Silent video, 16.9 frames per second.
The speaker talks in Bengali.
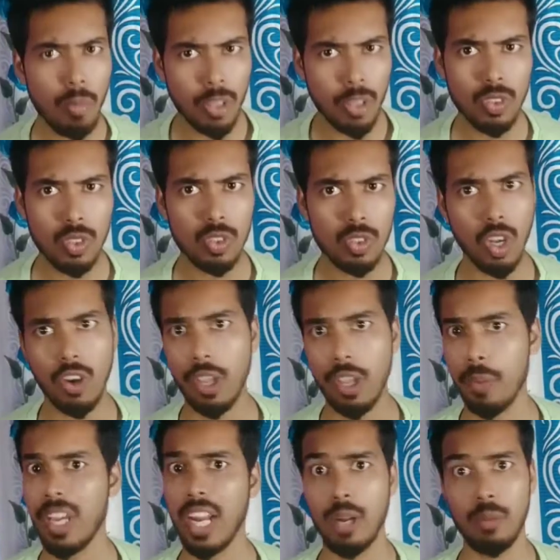তো বন্ধু চলো
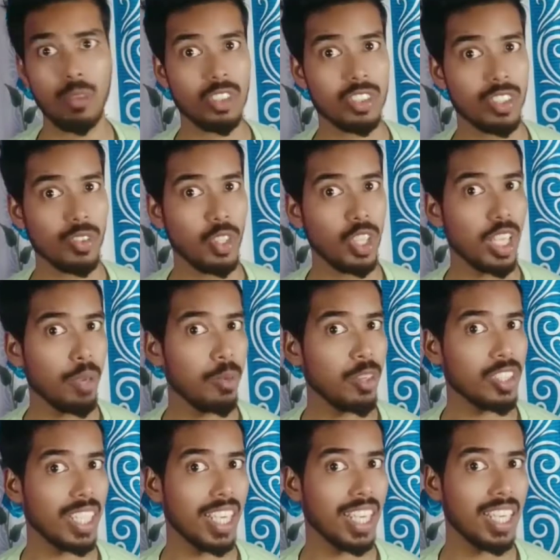এবার আনবক্সিং করি
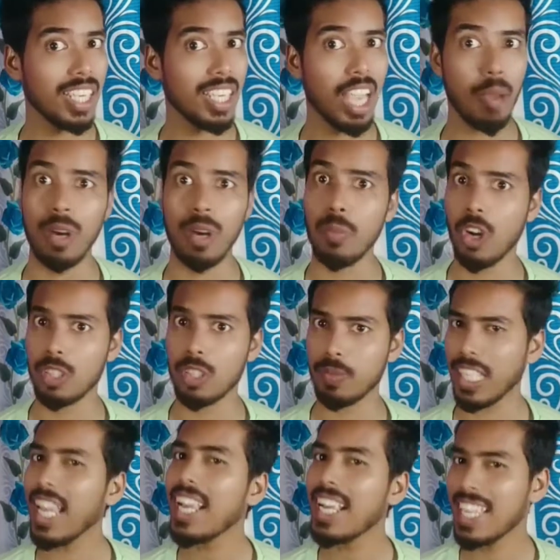এবং দেখে নিই আমরা বক্স
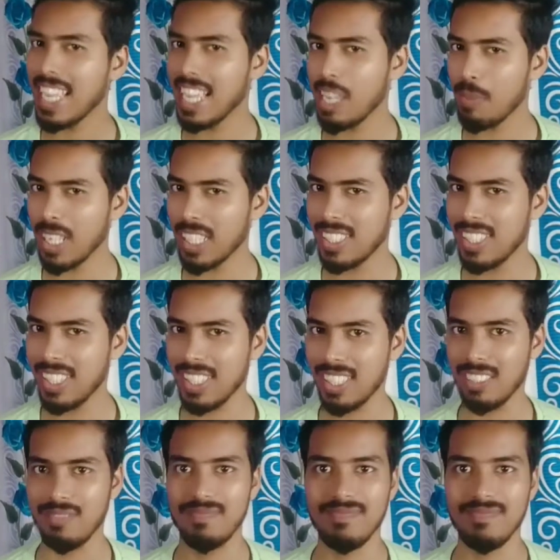থেকে কি কি পাচ্ছি